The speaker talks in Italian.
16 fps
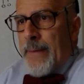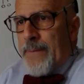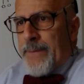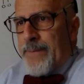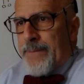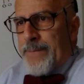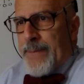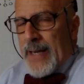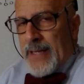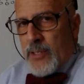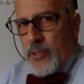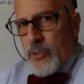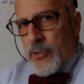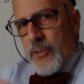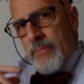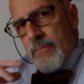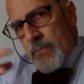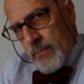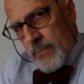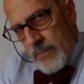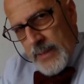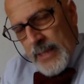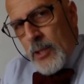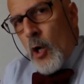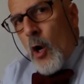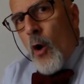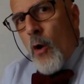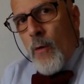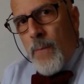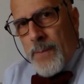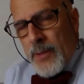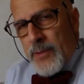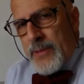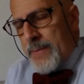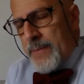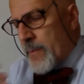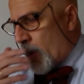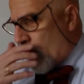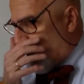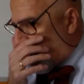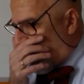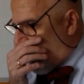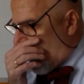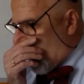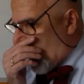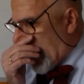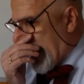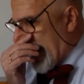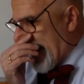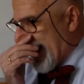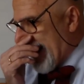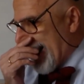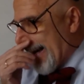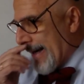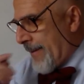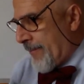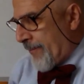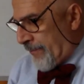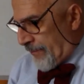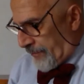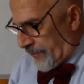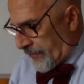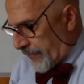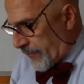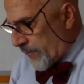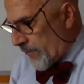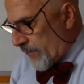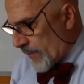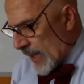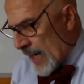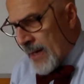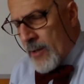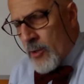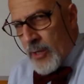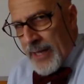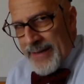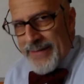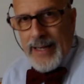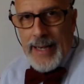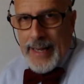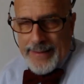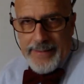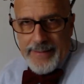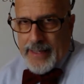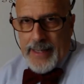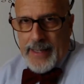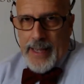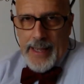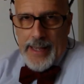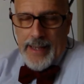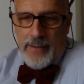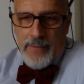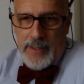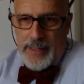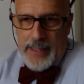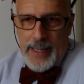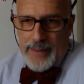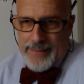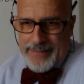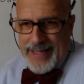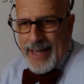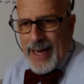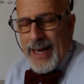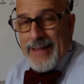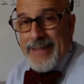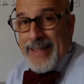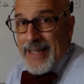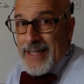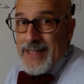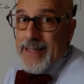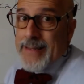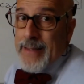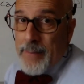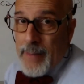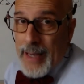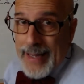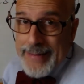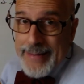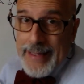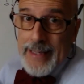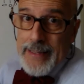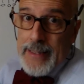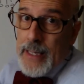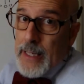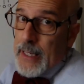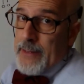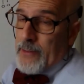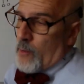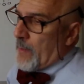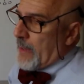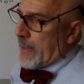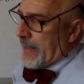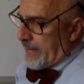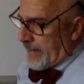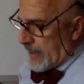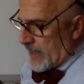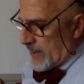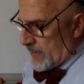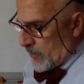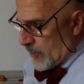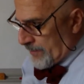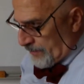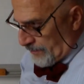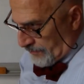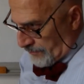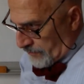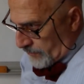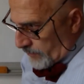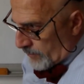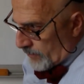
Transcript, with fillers: E passo di colpo, di botto alla alle correnti elettriche, quindi alla, te alla terza tematica dell'elettromagnetismo.